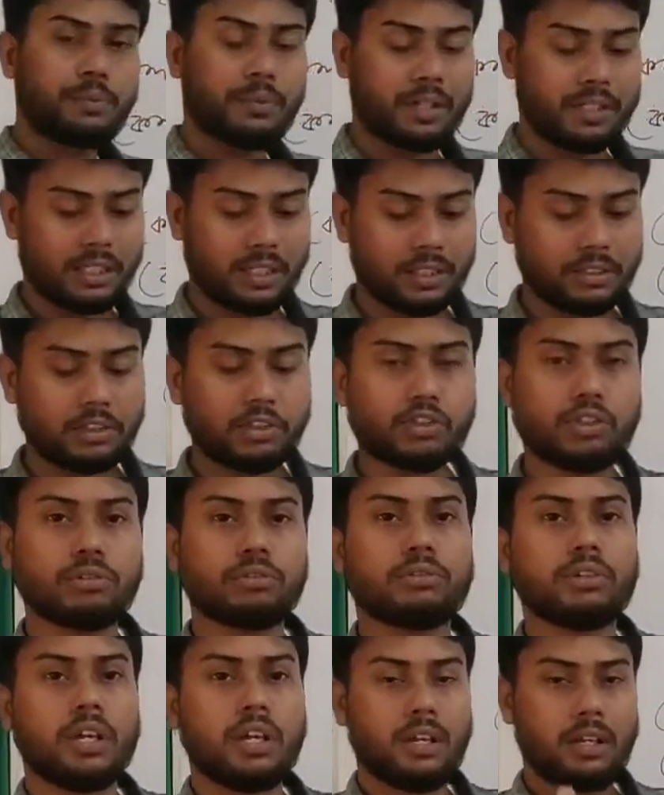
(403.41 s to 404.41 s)
কাছাকাছি সং
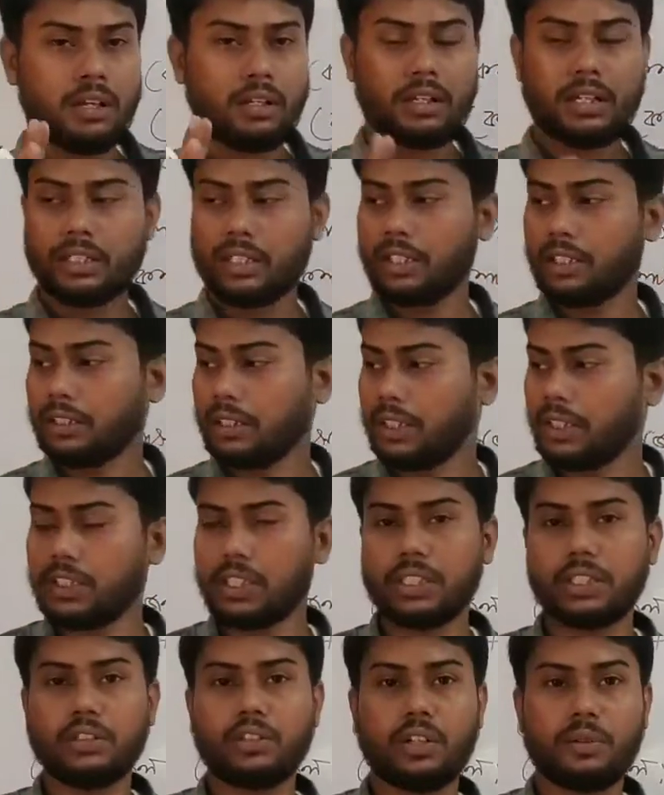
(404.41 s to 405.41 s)
কাছাকাছি এসে
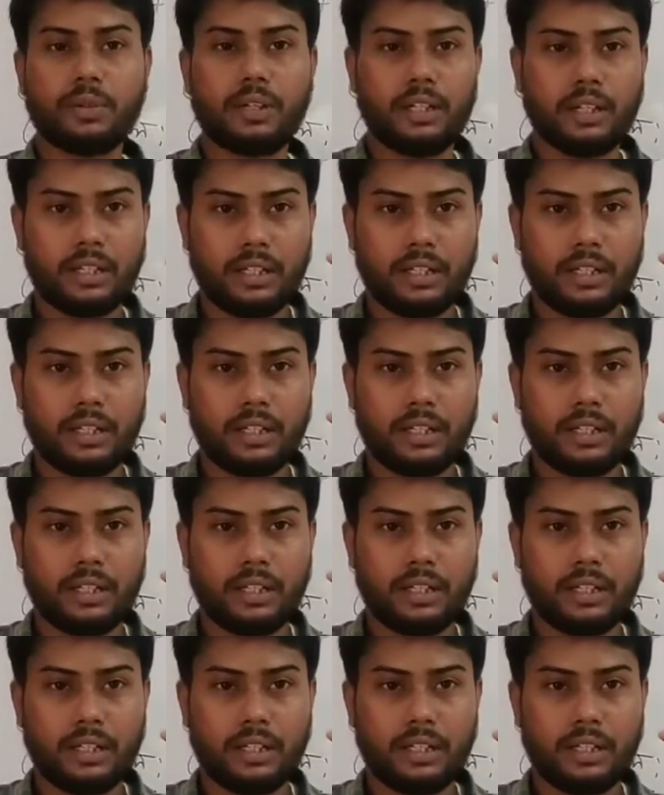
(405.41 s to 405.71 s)
কী হবে